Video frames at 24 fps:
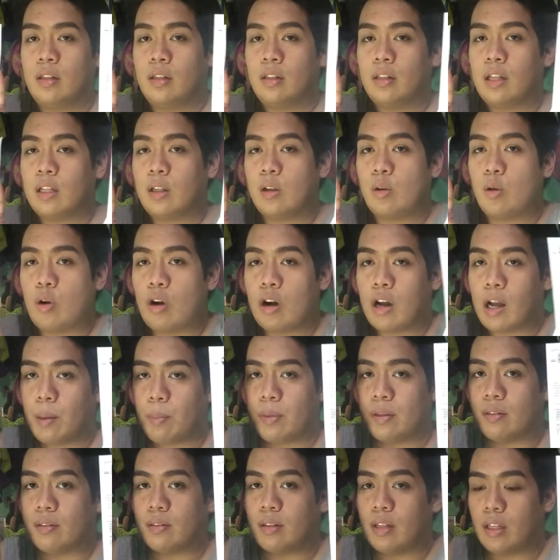Tatlong
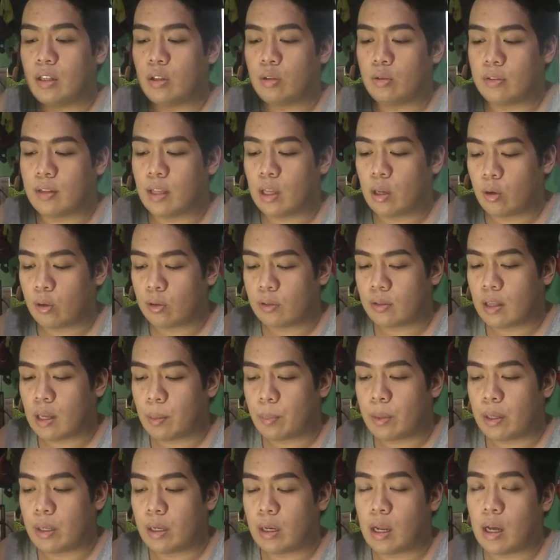copies din ng Xerox
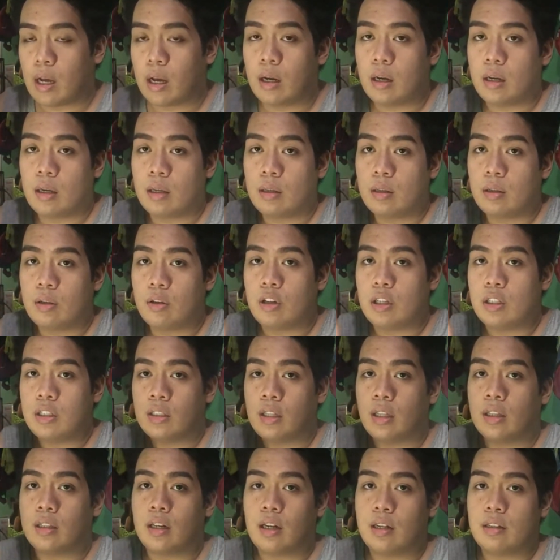copy ng
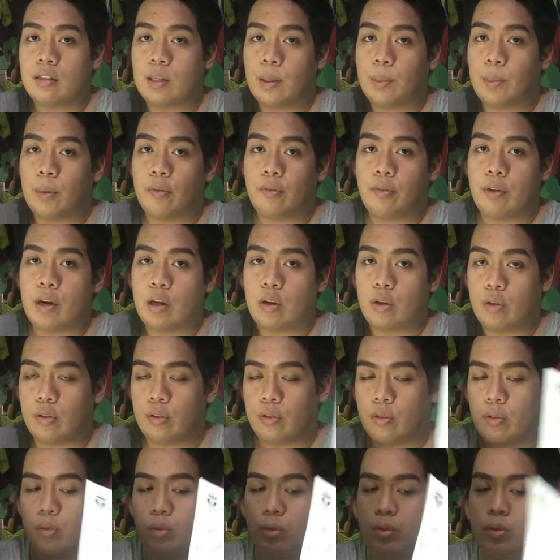original transcript of
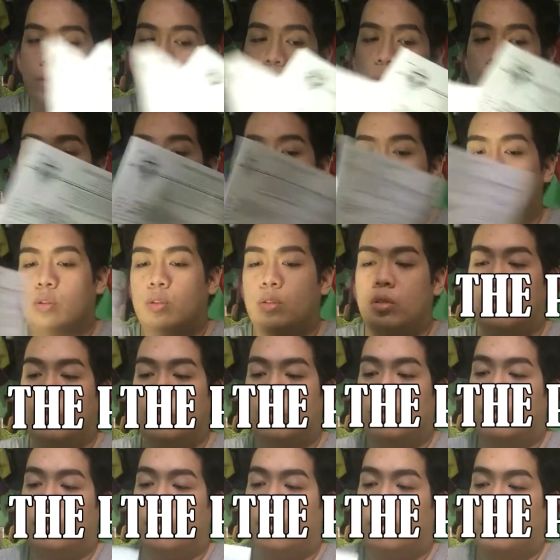records ko
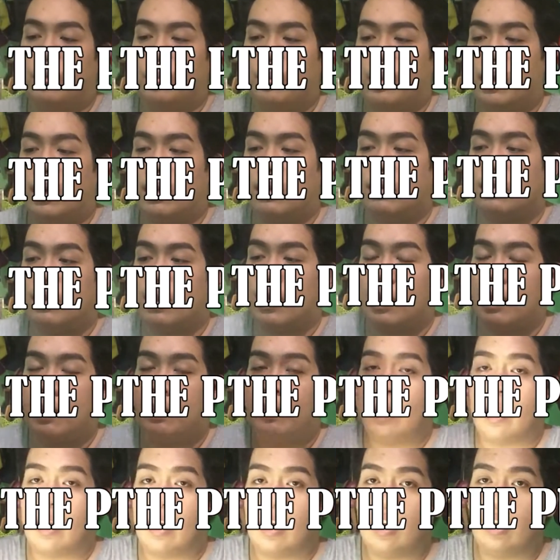para sa
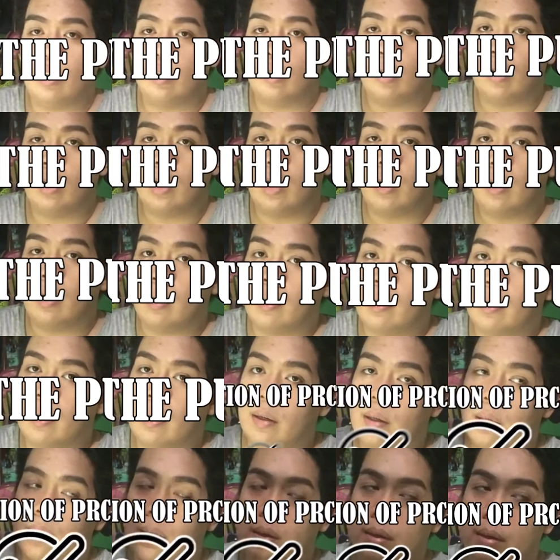application ng
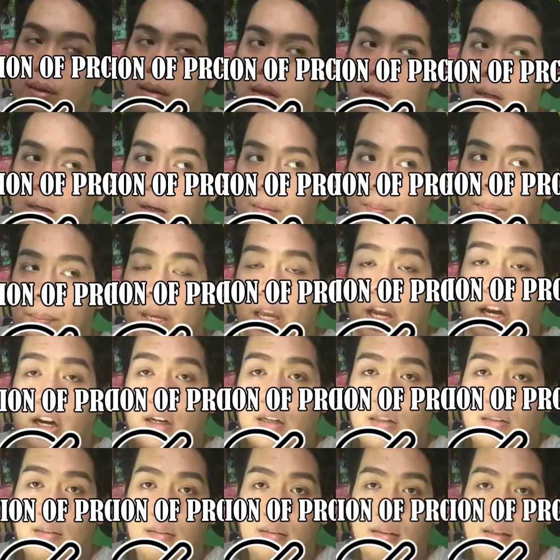
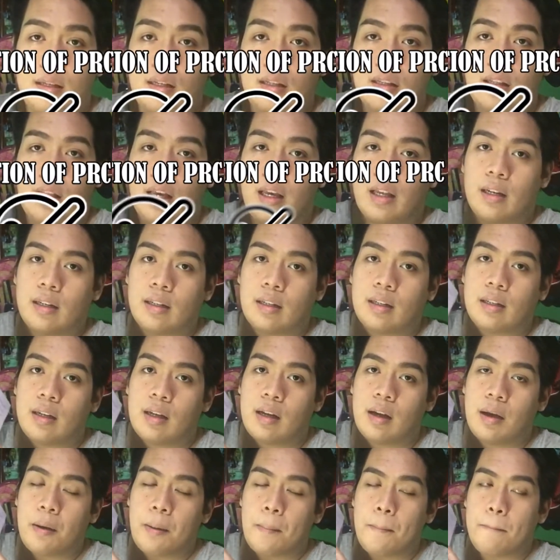PRC then
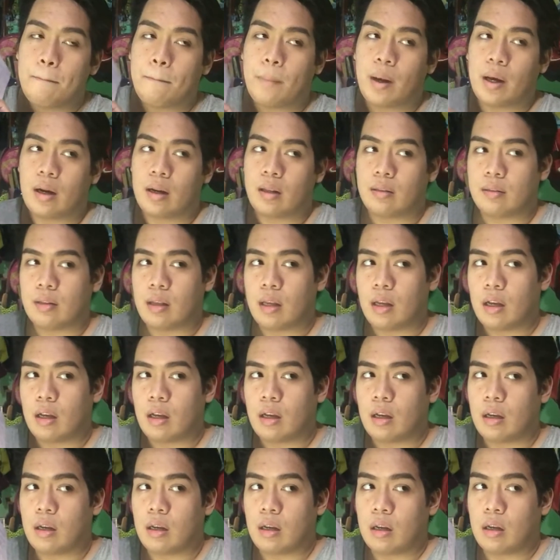para
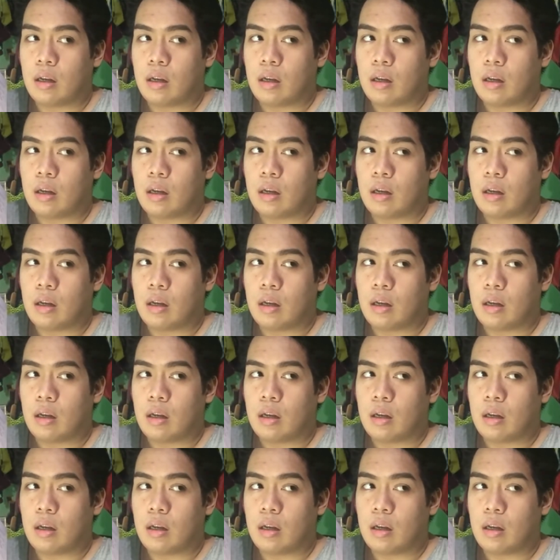sa